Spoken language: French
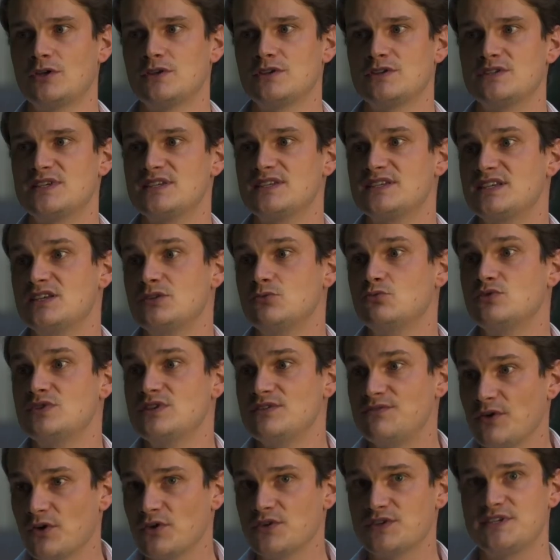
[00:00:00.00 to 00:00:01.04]
C'est ce qui nous
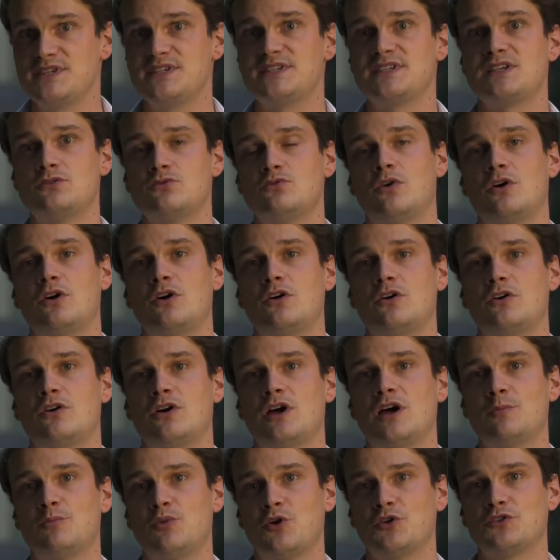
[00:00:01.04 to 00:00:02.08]
différencie, ce qui nous
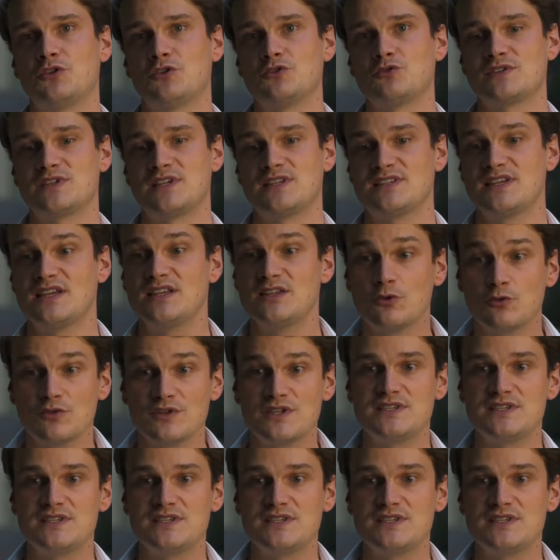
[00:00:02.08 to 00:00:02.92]
rend important sur cette scène et on